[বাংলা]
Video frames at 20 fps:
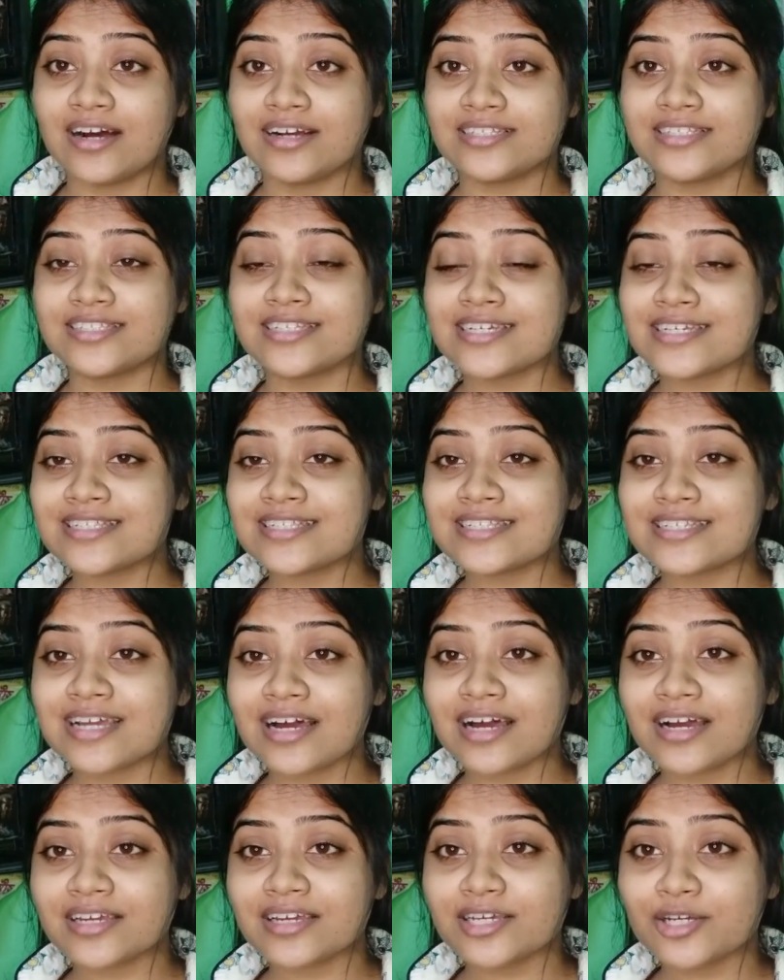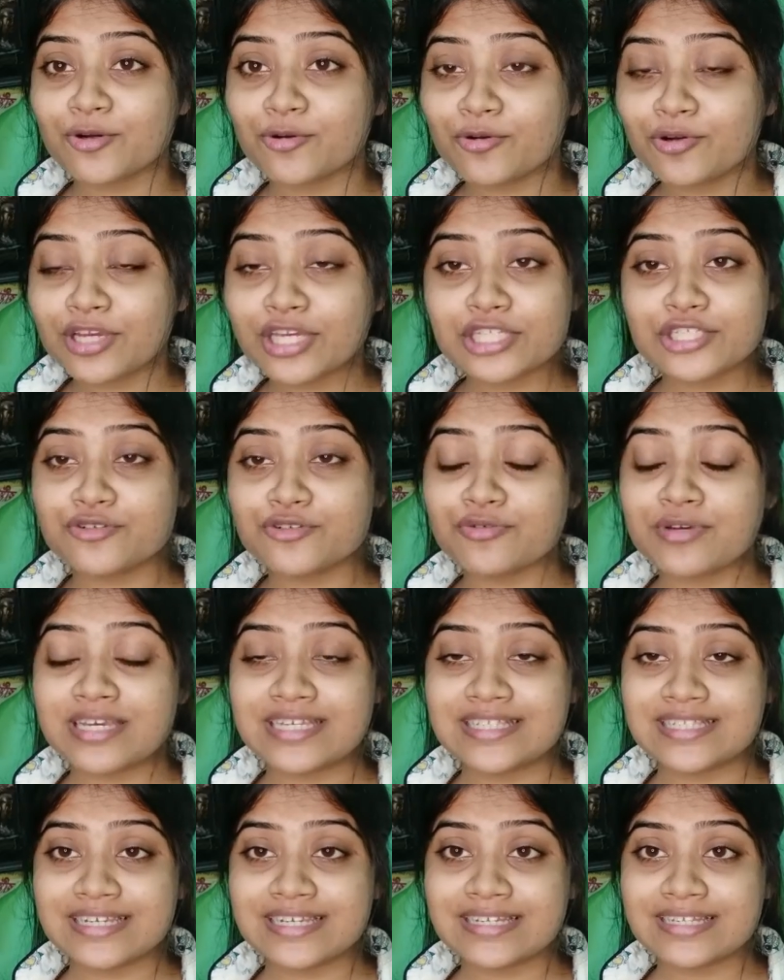জাস্ট কিছু
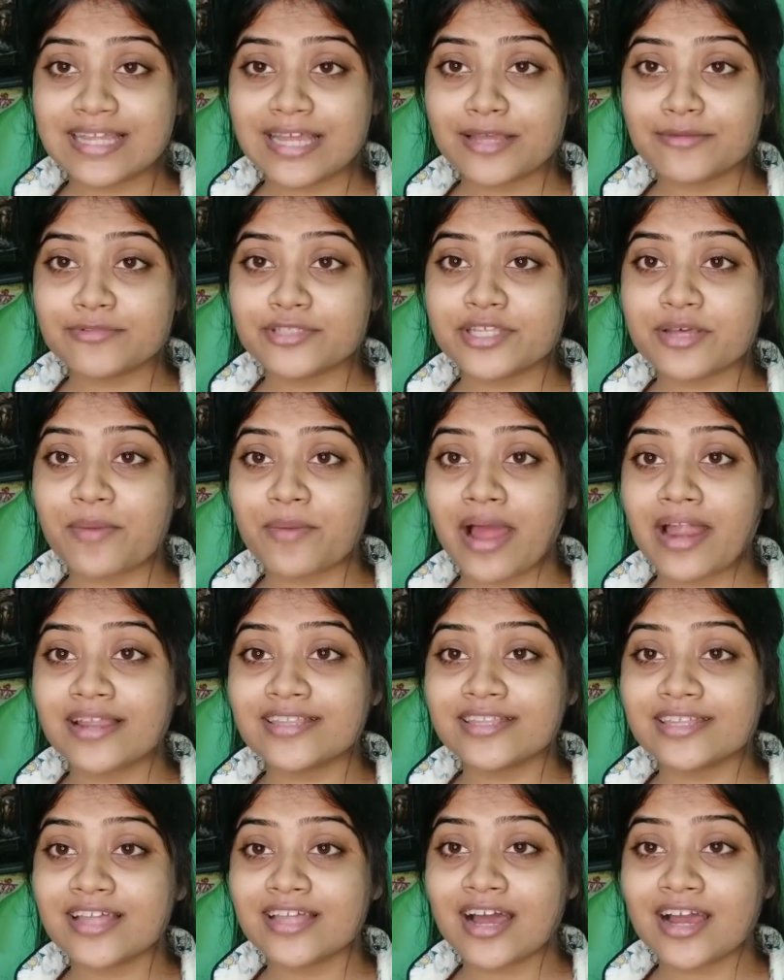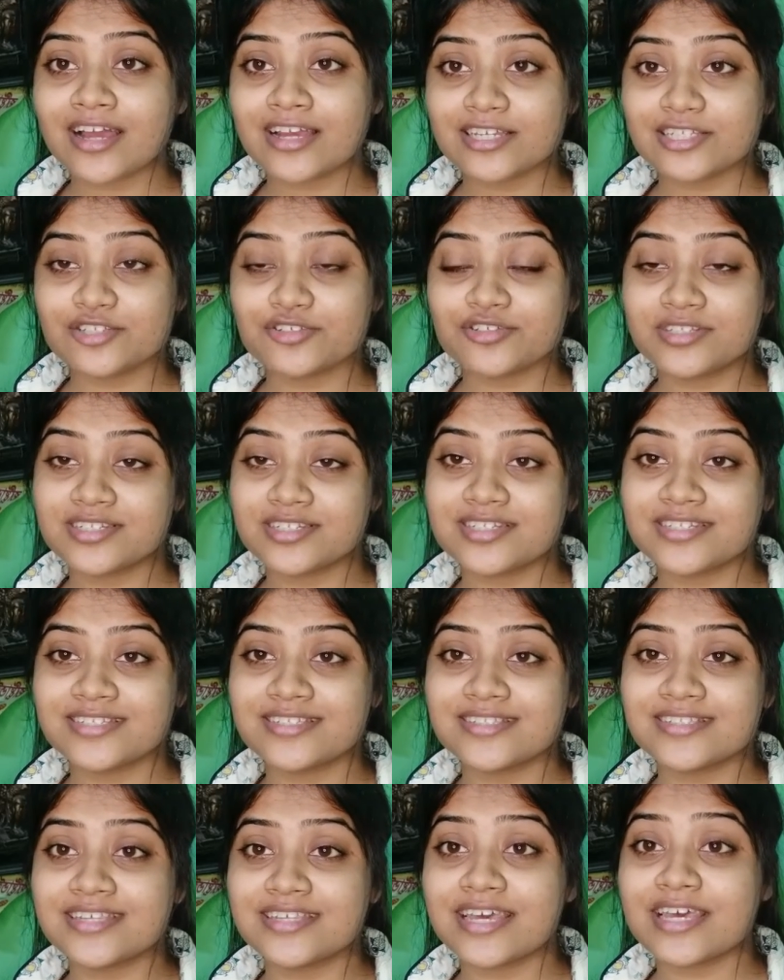ইজি টিপস বাড়িতে থাকা কিছু
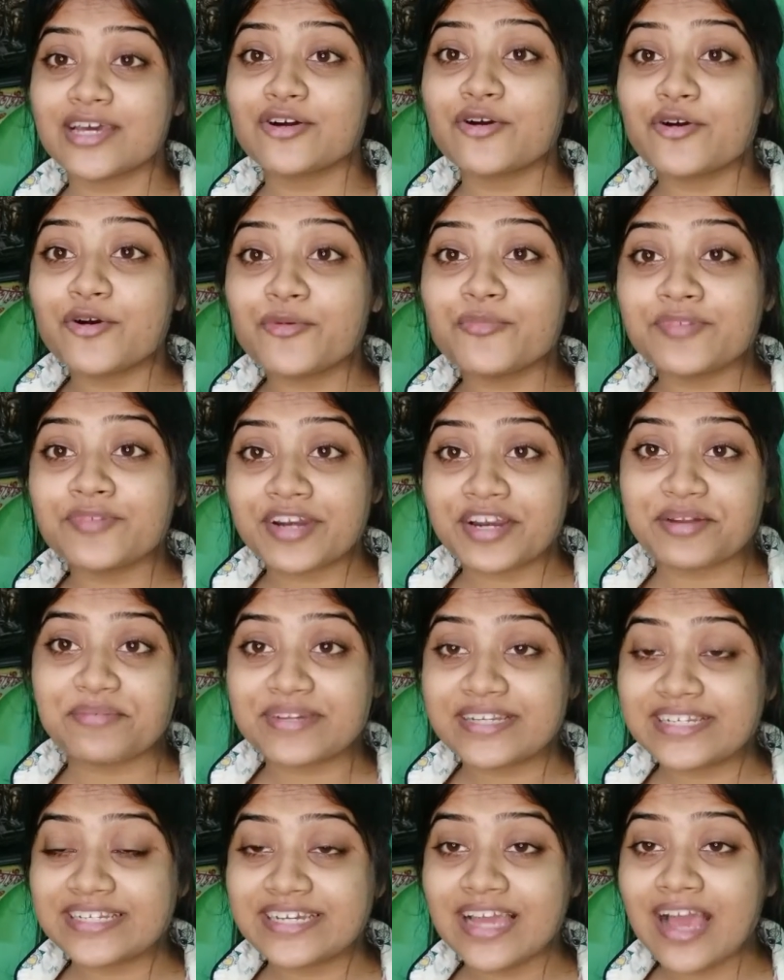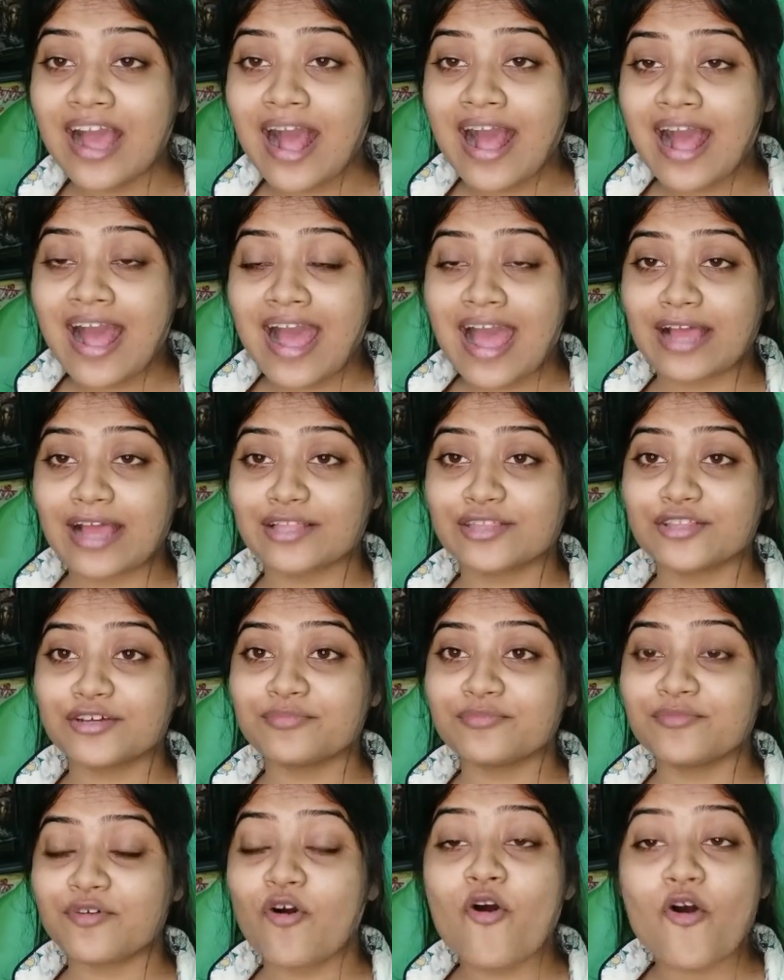জিনিস দিয়ে হোম রেমেডি
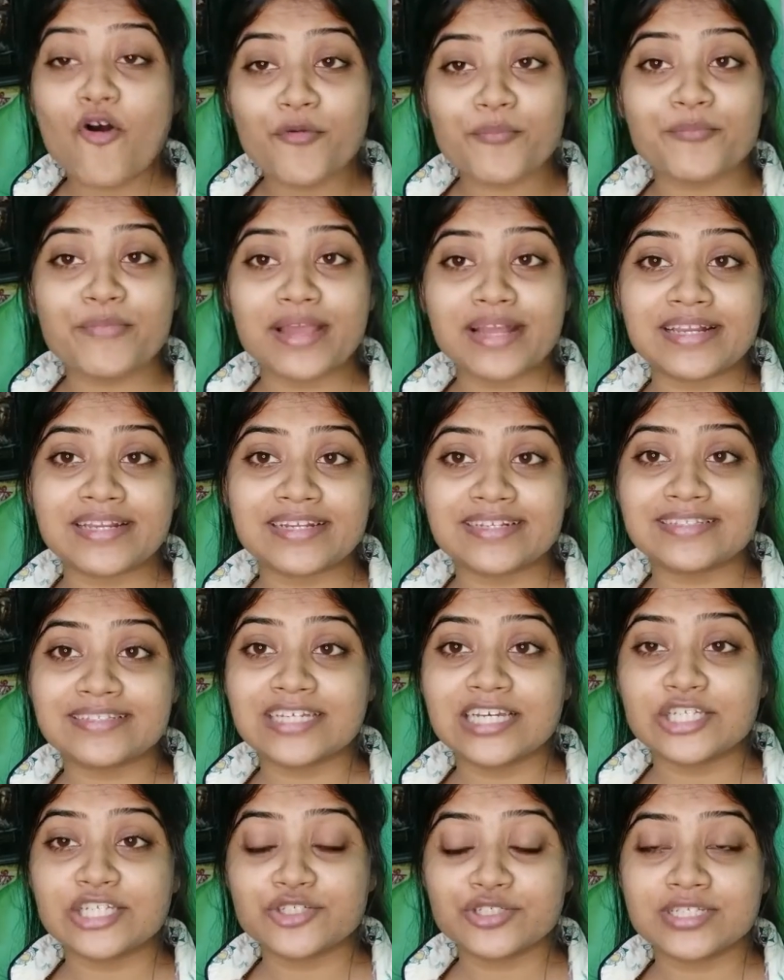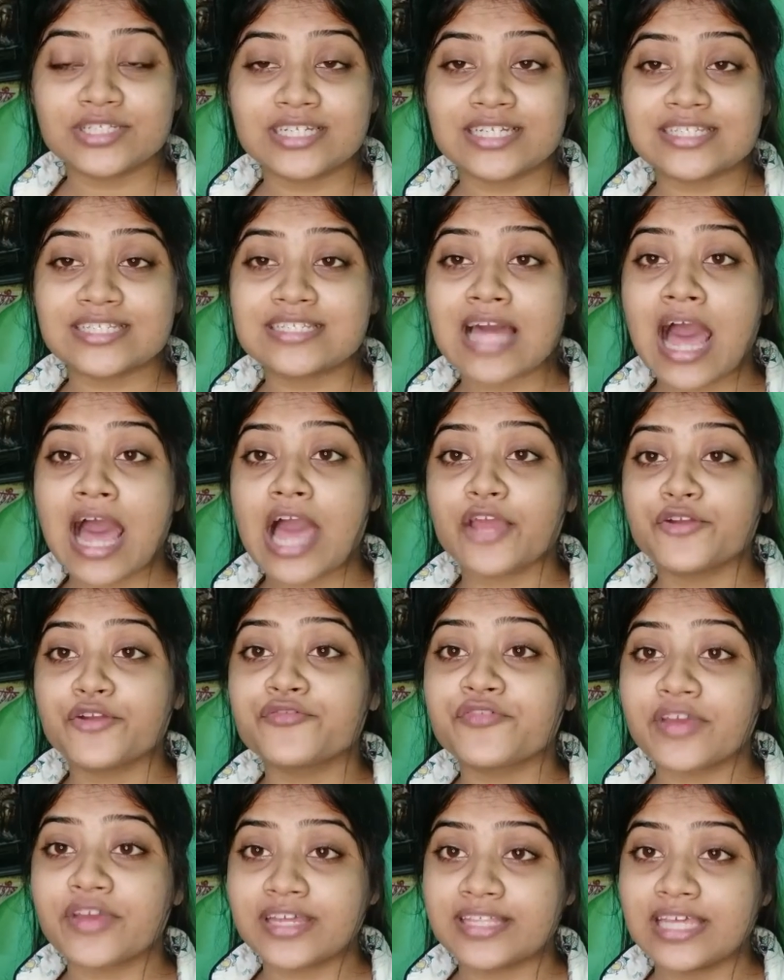একদম হোম মেডের কিছু জিনিস
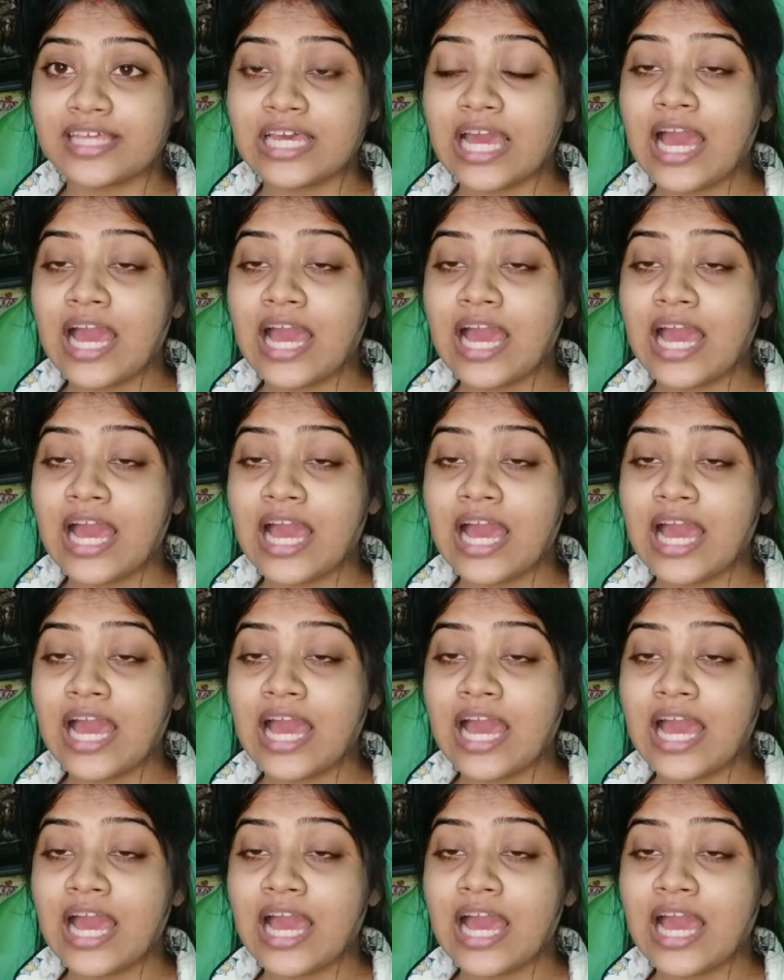আয়ুর্বেদিক